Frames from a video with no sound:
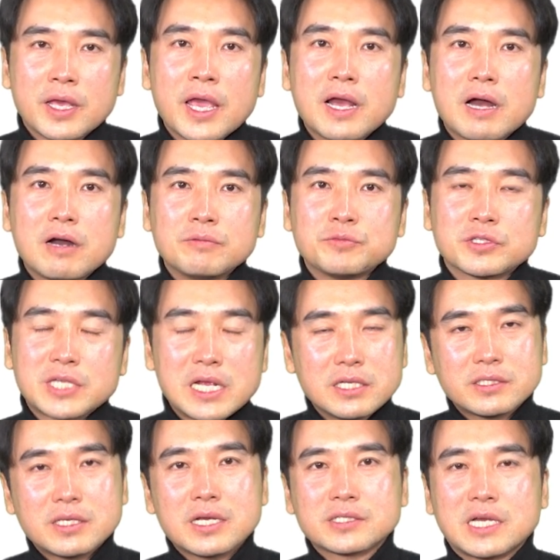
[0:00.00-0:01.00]
예가 없는
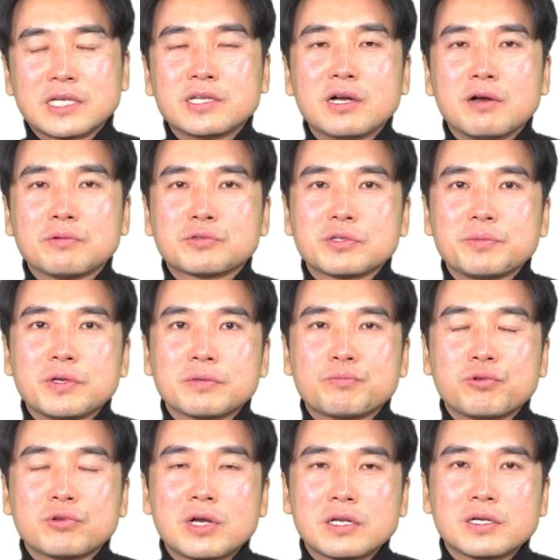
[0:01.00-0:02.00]
사실상 자녀가 없으면
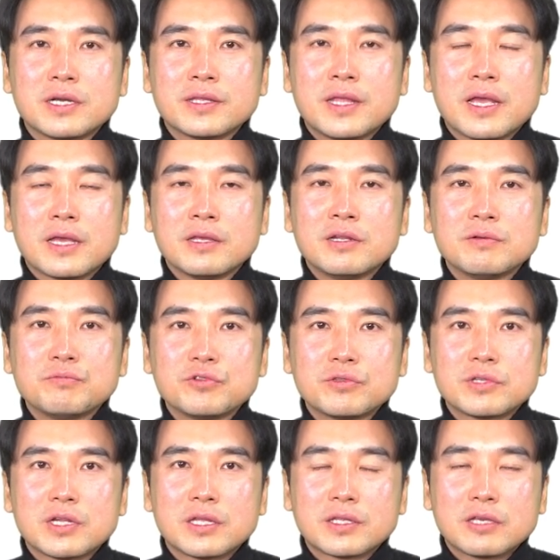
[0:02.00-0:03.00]
불가능한데 이런
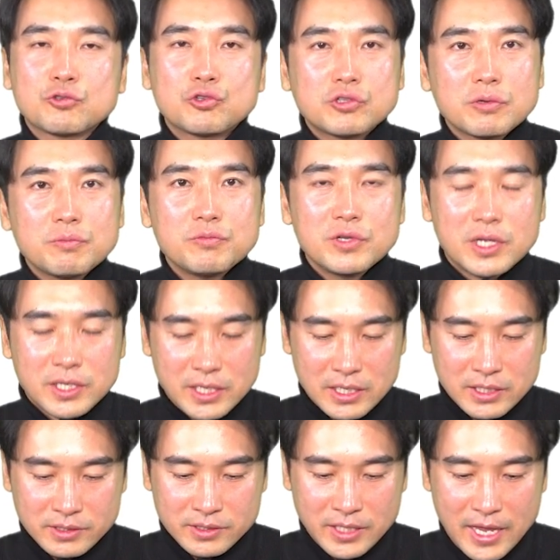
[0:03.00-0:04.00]
분들한테 추천 물량이
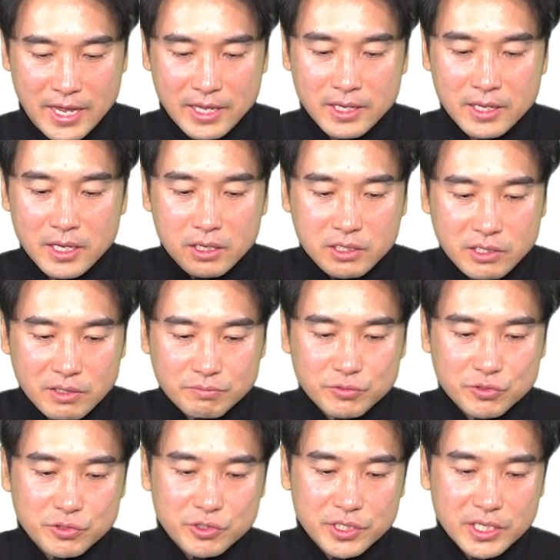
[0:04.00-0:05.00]
가는데 그런
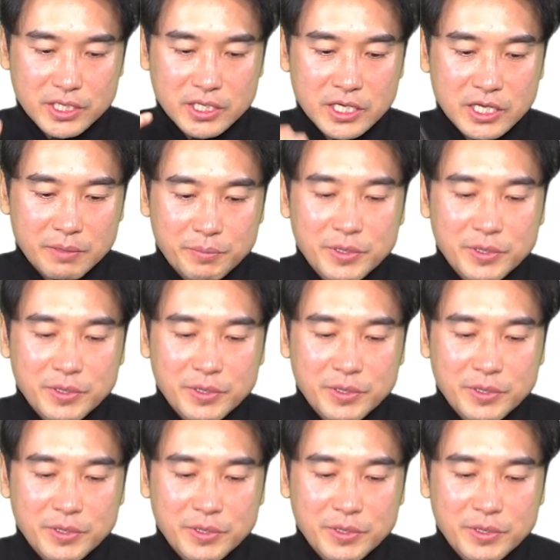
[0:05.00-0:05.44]
분들이 이